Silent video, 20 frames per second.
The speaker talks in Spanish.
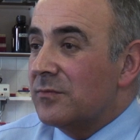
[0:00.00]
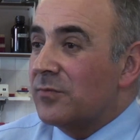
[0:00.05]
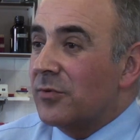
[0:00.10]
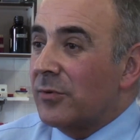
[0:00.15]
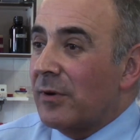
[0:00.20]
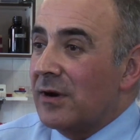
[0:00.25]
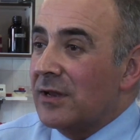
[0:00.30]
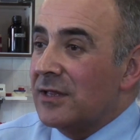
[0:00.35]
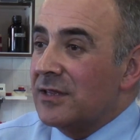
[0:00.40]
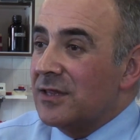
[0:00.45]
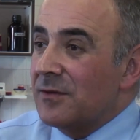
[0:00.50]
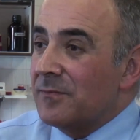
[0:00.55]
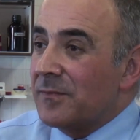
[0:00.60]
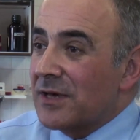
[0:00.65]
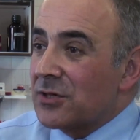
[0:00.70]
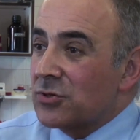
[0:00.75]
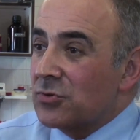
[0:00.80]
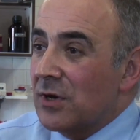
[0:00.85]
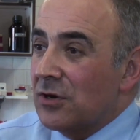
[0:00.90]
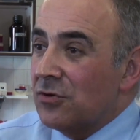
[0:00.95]
probablemente
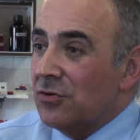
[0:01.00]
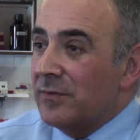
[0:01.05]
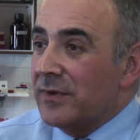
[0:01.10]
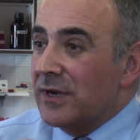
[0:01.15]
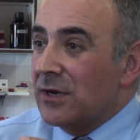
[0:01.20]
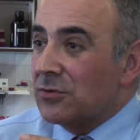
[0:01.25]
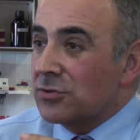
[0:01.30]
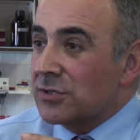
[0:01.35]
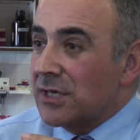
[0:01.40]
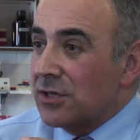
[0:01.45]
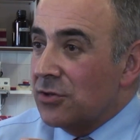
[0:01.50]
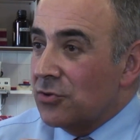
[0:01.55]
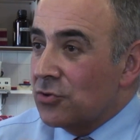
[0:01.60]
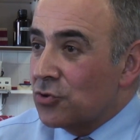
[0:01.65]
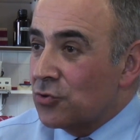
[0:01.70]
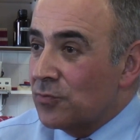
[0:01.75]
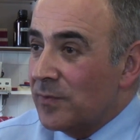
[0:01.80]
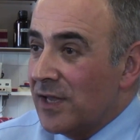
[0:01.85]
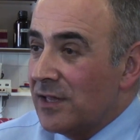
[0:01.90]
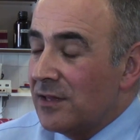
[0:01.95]
pasó al hombre en los
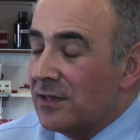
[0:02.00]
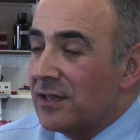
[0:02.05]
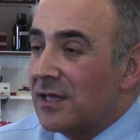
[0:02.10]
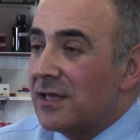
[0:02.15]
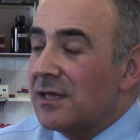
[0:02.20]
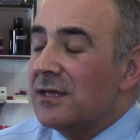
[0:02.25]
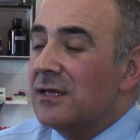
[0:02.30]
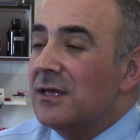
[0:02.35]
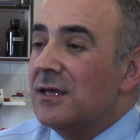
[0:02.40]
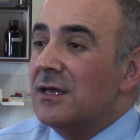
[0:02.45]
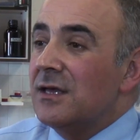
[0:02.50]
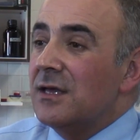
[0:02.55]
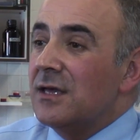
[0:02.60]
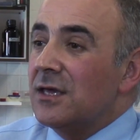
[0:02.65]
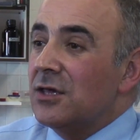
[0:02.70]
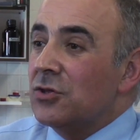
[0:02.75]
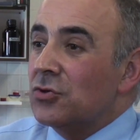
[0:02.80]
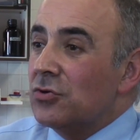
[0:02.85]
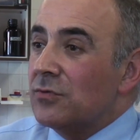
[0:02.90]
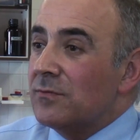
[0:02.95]
años 20
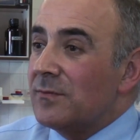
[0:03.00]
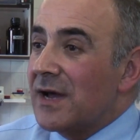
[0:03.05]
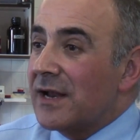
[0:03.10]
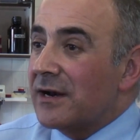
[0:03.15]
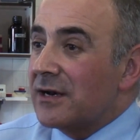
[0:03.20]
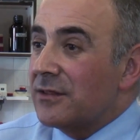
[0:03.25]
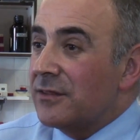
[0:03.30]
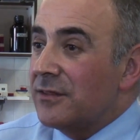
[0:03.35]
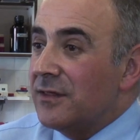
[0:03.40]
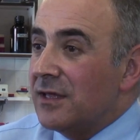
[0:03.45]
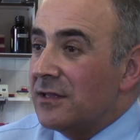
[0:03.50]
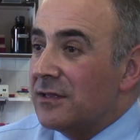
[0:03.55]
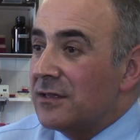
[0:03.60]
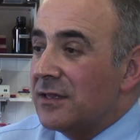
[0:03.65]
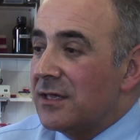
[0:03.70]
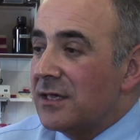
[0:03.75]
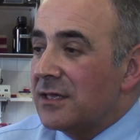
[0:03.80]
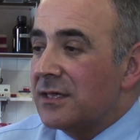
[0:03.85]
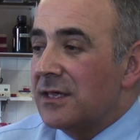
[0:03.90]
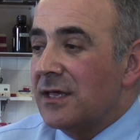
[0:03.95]
y son más
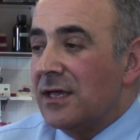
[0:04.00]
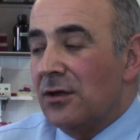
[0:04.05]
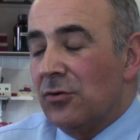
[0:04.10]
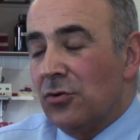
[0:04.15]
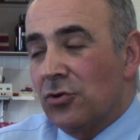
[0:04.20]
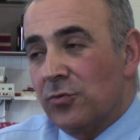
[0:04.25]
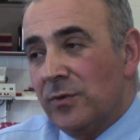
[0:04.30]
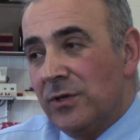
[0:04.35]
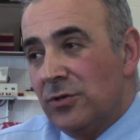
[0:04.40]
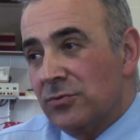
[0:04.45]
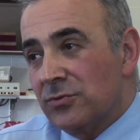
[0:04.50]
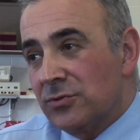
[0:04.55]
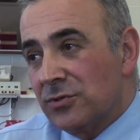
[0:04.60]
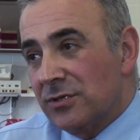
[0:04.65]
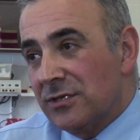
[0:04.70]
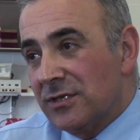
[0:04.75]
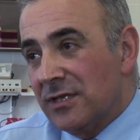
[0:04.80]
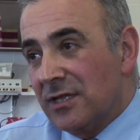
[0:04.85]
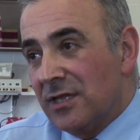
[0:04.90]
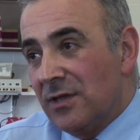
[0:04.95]
recientes los virus
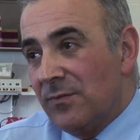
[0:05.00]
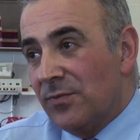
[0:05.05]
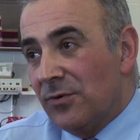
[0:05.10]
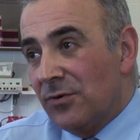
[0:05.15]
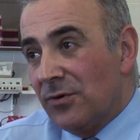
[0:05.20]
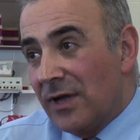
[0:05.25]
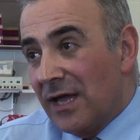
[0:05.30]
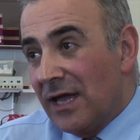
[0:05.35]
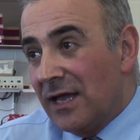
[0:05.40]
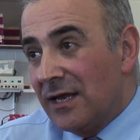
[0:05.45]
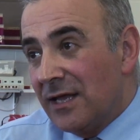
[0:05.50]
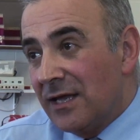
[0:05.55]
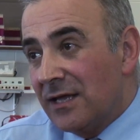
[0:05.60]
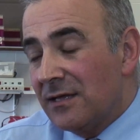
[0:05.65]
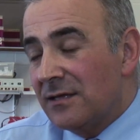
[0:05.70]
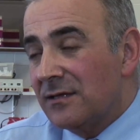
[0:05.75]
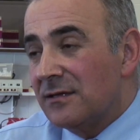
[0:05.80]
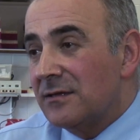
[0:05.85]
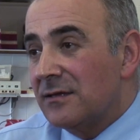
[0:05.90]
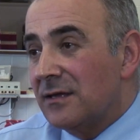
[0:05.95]
de tipo N,
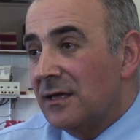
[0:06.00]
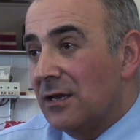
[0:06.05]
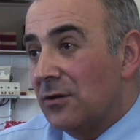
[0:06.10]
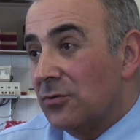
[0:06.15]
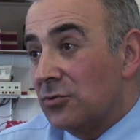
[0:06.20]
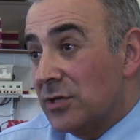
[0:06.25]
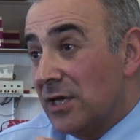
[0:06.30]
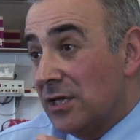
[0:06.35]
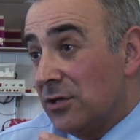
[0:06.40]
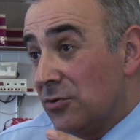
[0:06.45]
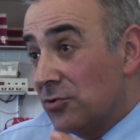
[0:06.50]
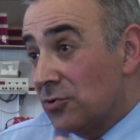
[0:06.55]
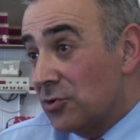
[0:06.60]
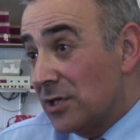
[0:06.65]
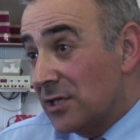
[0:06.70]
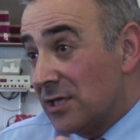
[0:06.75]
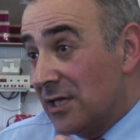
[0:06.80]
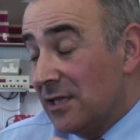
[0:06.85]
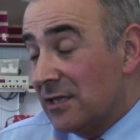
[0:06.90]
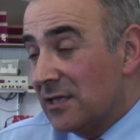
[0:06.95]
en los años
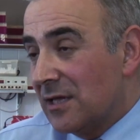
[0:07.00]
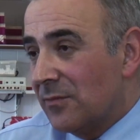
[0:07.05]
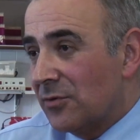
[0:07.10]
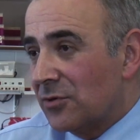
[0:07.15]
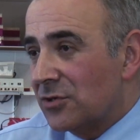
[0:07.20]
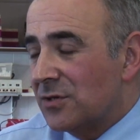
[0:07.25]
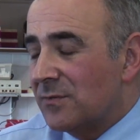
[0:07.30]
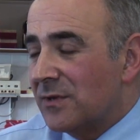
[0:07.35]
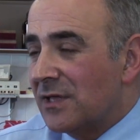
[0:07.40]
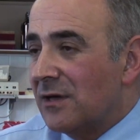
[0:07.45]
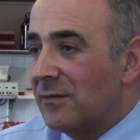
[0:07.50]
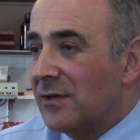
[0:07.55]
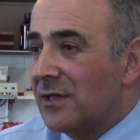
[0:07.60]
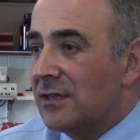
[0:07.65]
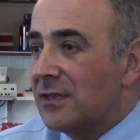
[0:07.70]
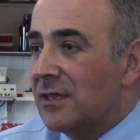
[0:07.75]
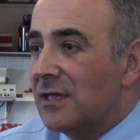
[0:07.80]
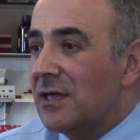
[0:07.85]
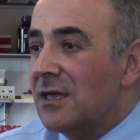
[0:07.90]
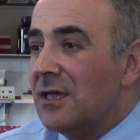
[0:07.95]
60
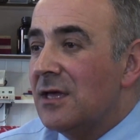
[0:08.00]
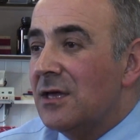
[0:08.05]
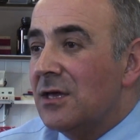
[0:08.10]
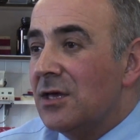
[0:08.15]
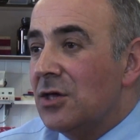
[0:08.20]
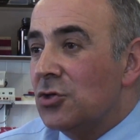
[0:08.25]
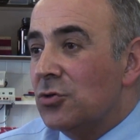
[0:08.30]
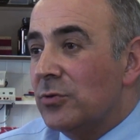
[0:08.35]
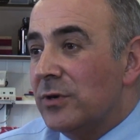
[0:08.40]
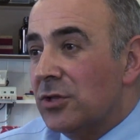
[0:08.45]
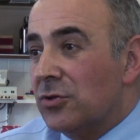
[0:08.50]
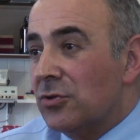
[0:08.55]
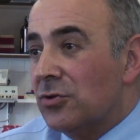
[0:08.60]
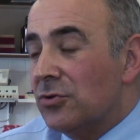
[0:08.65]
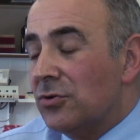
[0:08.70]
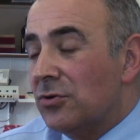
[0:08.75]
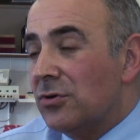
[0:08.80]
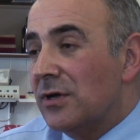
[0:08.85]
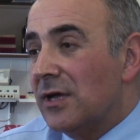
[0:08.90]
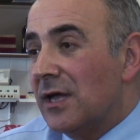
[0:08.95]
aproximadamente, y sobre
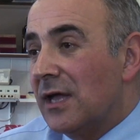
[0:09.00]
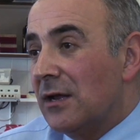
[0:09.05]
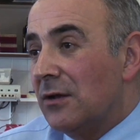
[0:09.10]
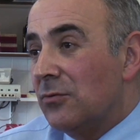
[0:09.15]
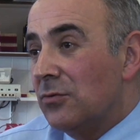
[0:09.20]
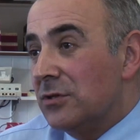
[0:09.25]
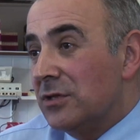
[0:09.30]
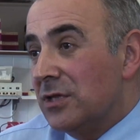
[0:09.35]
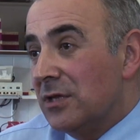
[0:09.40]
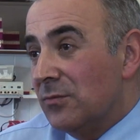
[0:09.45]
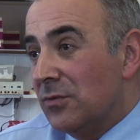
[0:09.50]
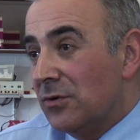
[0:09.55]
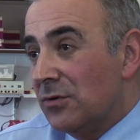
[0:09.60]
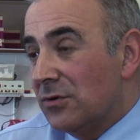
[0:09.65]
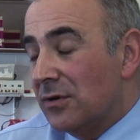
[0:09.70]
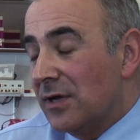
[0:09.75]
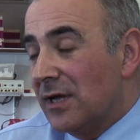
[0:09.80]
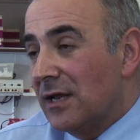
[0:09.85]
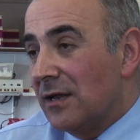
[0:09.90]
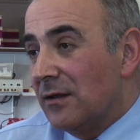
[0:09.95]
todo el
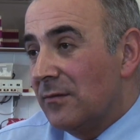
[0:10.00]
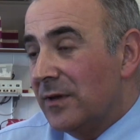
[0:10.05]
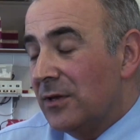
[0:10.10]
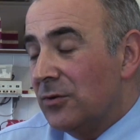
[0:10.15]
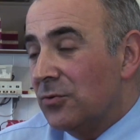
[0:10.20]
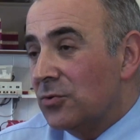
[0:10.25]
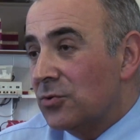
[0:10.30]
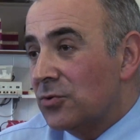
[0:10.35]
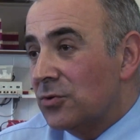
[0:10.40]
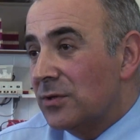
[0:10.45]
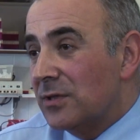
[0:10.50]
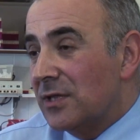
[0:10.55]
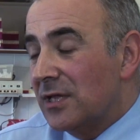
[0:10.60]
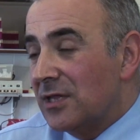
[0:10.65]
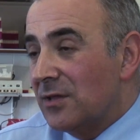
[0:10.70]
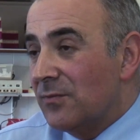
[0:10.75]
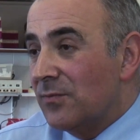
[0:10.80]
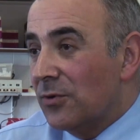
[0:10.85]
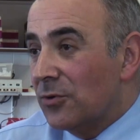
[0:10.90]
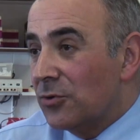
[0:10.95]
último, el virus de
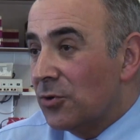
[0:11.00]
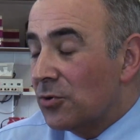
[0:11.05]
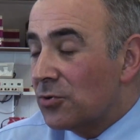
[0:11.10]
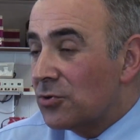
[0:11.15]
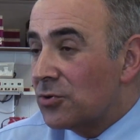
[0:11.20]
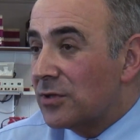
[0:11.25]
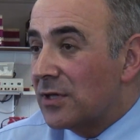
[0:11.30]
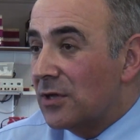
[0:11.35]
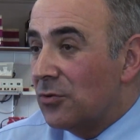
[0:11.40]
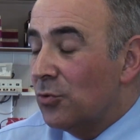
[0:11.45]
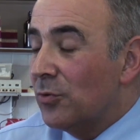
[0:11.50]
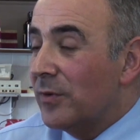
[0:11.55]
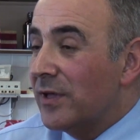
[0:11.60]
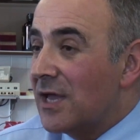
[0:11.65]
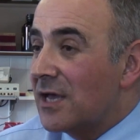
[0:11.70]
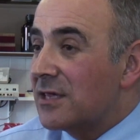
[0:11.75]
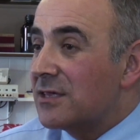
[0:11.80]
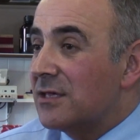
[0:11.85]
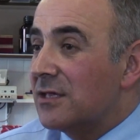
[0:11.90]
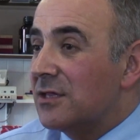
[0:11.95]
tipo 2, el
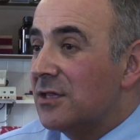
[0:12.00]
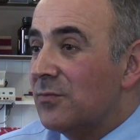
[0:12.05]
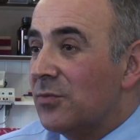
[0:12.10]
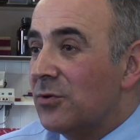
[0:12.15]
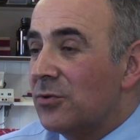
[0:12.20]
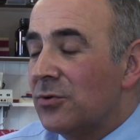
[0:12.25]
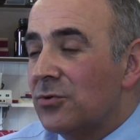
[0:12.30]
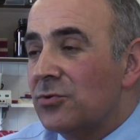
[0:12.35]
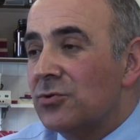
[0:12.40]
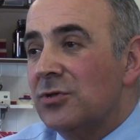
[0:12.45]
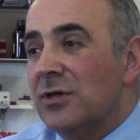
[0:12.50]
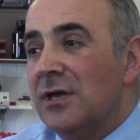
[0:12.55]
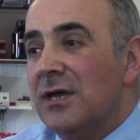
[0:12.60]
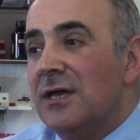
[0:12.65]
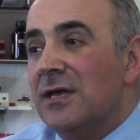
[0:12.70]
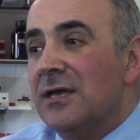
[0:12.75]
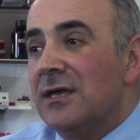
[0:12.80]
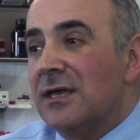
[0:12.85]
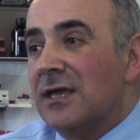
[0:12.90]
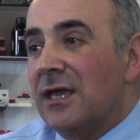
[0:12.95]
VIH tipo 2,
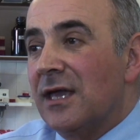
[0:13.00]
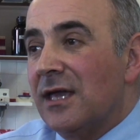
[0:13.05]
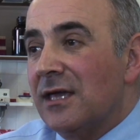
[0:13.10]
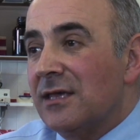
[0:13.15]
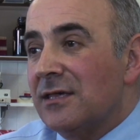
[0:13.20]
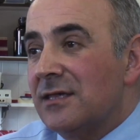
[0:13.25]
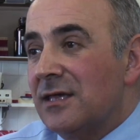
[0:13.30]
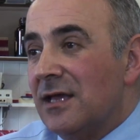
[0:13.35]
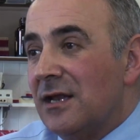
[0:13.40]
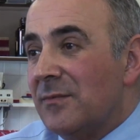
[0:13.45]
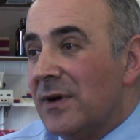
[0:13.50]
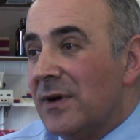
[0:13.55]
que es el